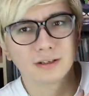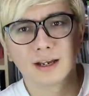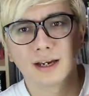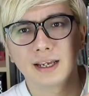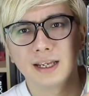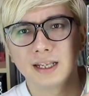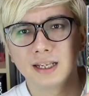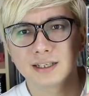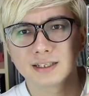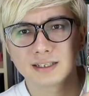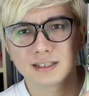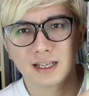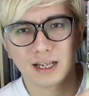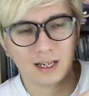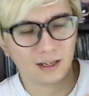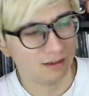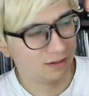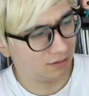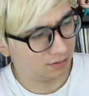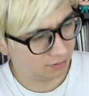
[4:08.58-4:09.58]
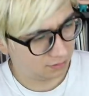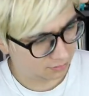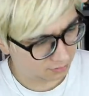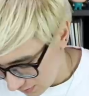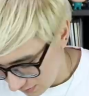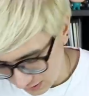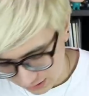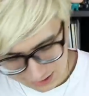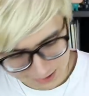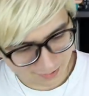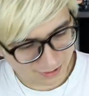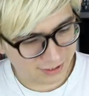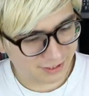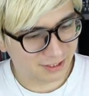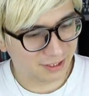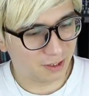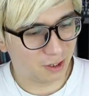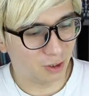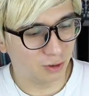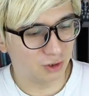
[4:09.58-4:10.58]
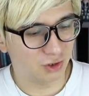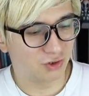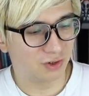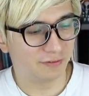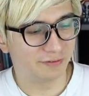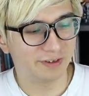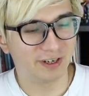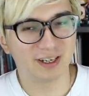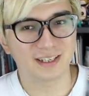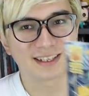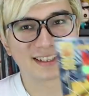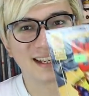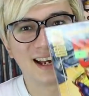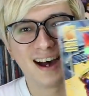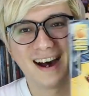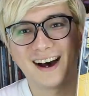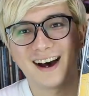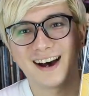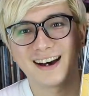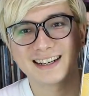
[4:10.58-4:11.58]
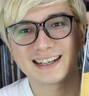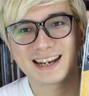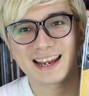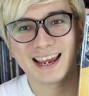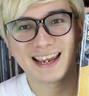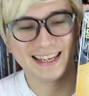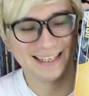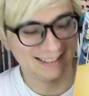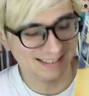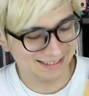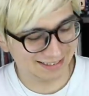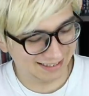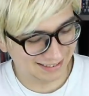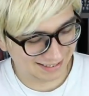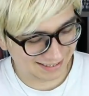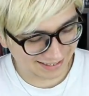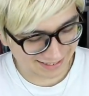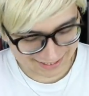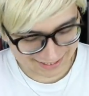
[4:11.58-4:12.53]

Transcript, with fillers: クな絵ですね。うわ、出ました。Ultraverse Hard Case だ